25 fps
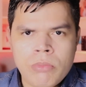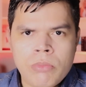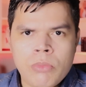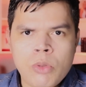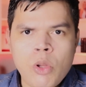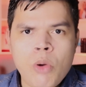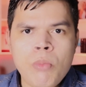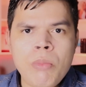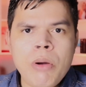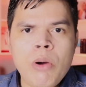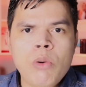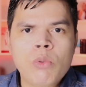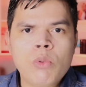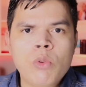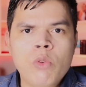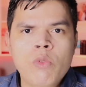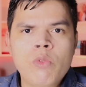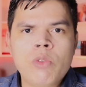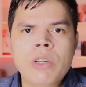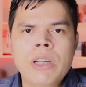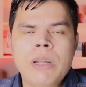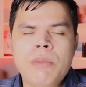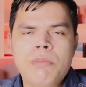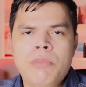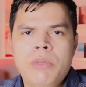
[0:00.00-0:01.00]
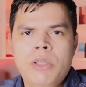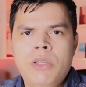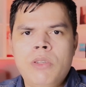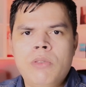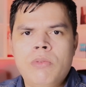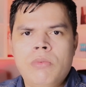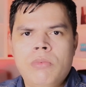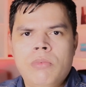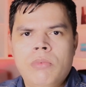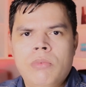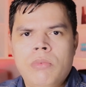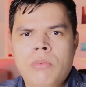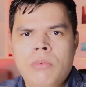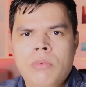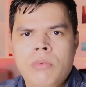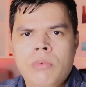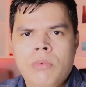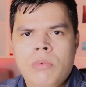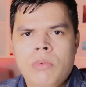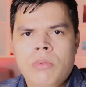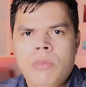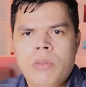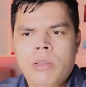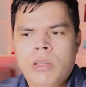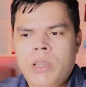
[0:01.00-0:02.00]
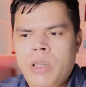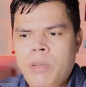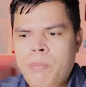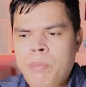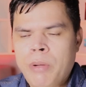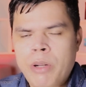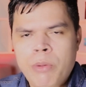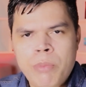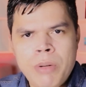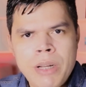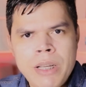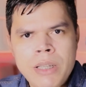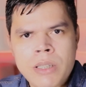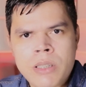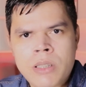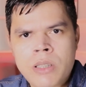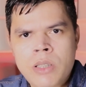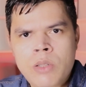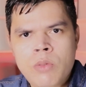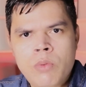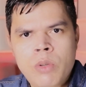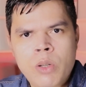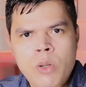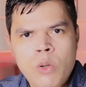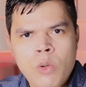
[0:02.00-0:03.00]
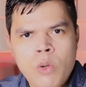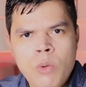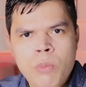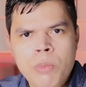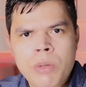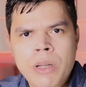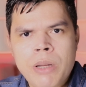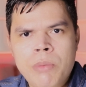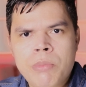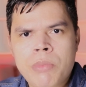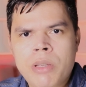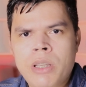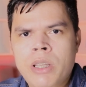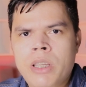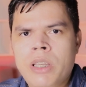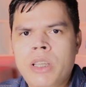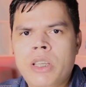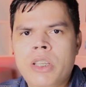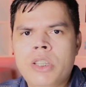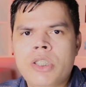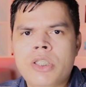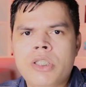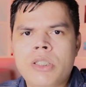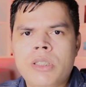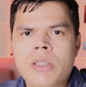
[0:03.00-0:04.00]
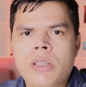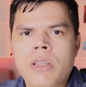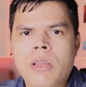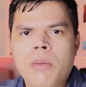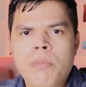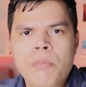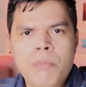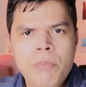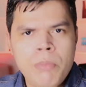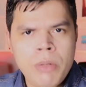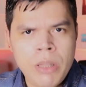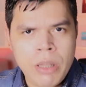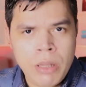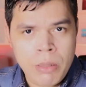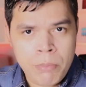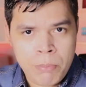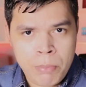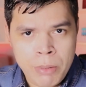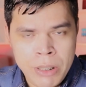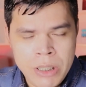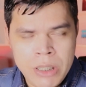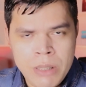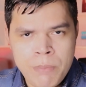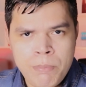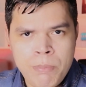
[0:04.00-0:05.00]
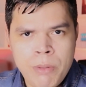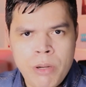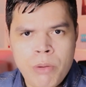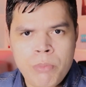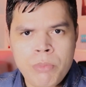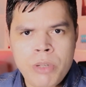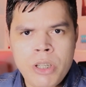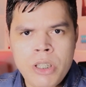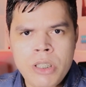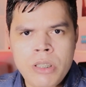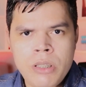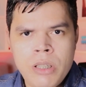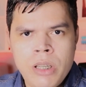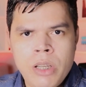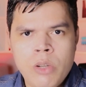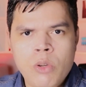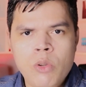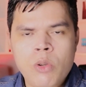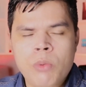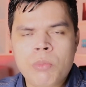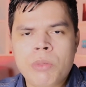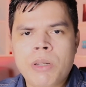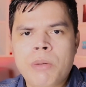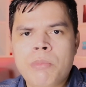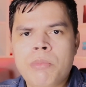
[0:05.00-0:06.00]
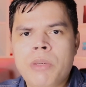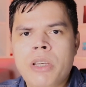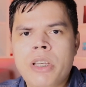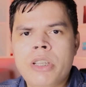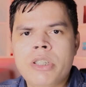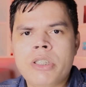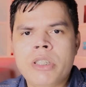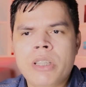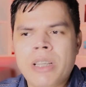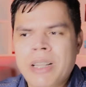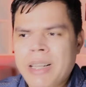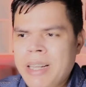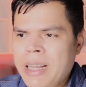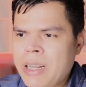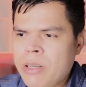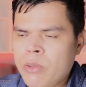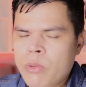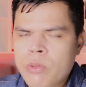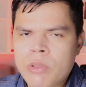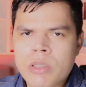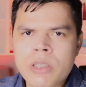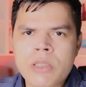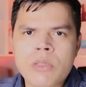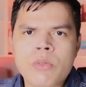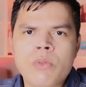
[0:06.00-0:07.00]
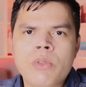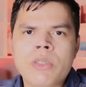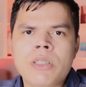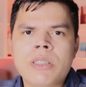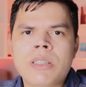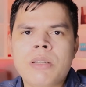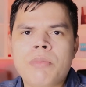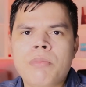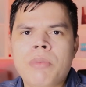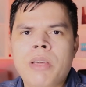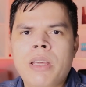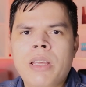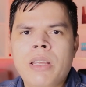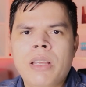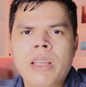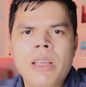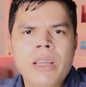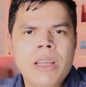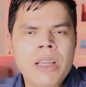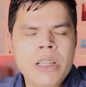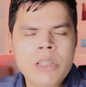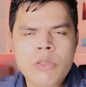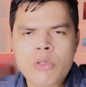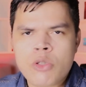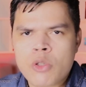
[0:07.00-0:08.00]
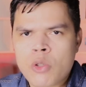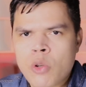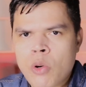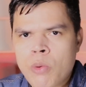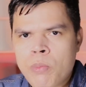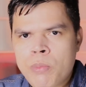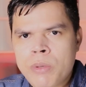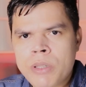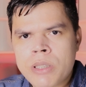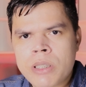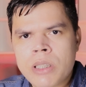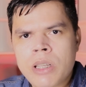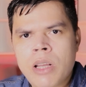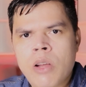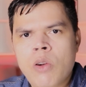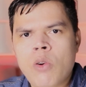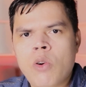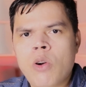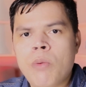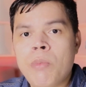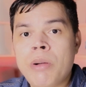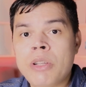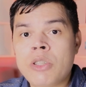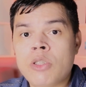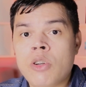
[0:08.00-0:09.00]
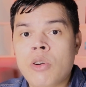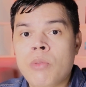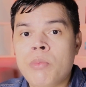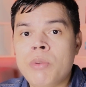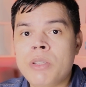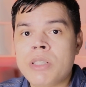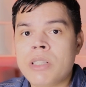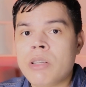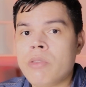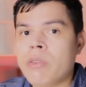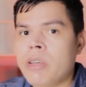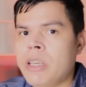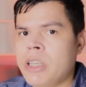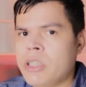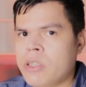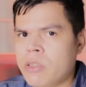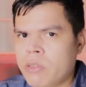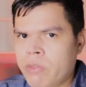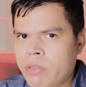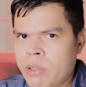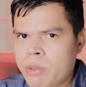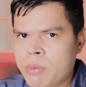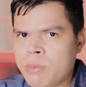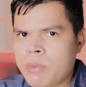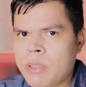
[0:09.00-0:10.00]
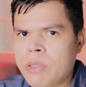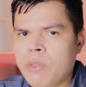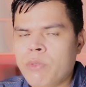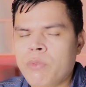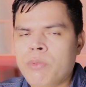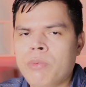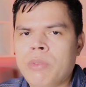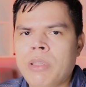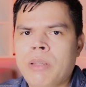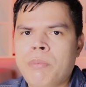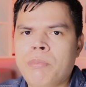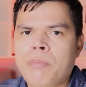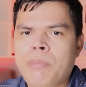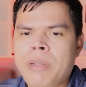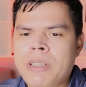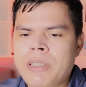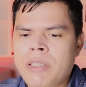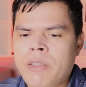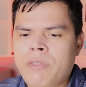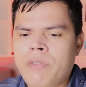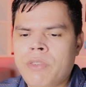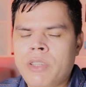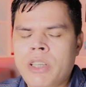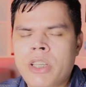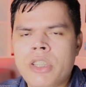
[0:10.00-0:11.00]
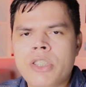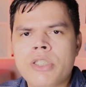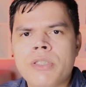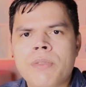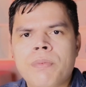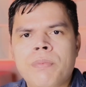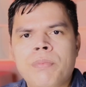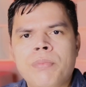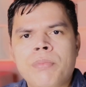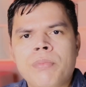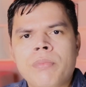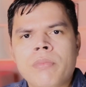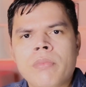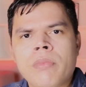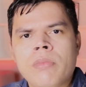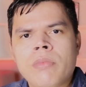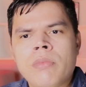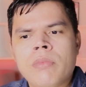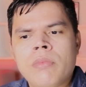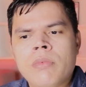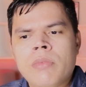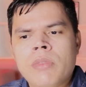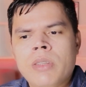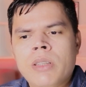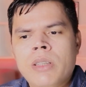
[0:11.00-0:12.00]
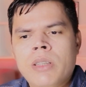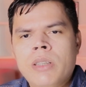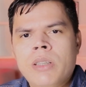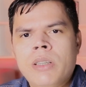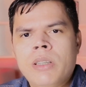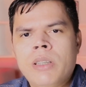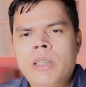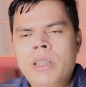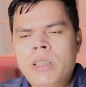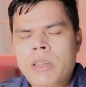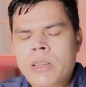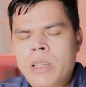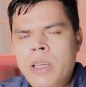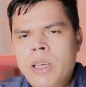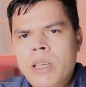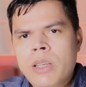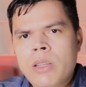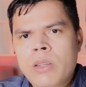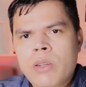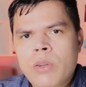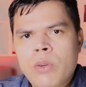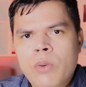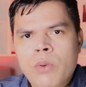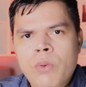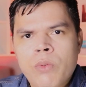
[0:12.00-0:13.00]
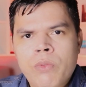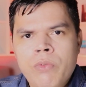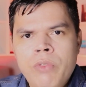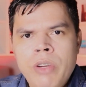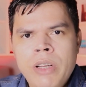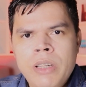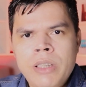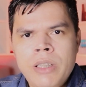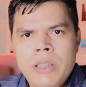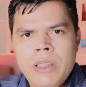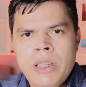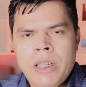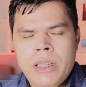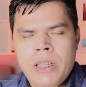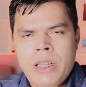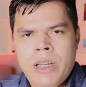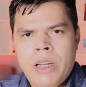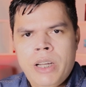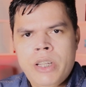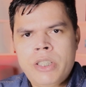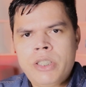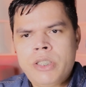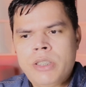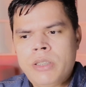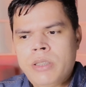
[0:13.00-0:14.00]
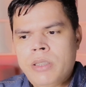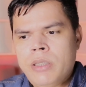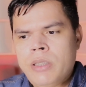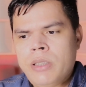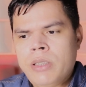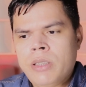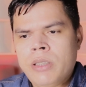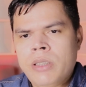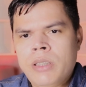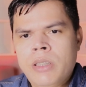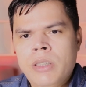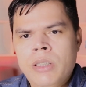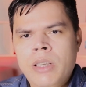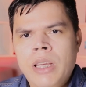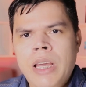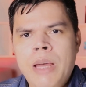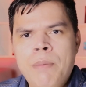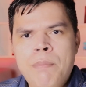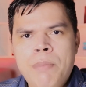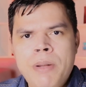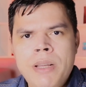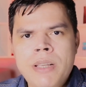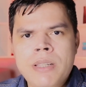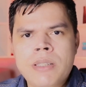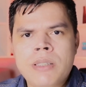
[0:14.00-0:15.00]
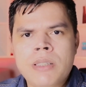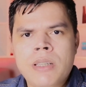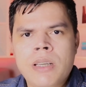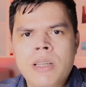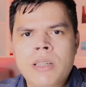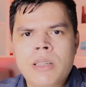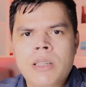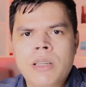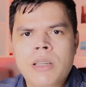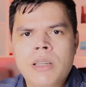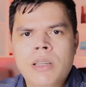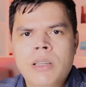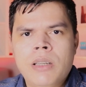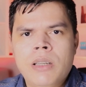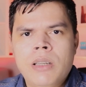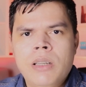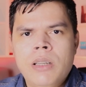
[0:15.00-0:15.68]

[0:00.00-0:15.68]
tomar um novo caminho é, para o Brasil economicamente, principalmente economicamente, e claro, outras coisas também, questão de corrupção, combate à corrupção, isso não vamos ver no, mais na frente. E tem Fernando Haddad, que representa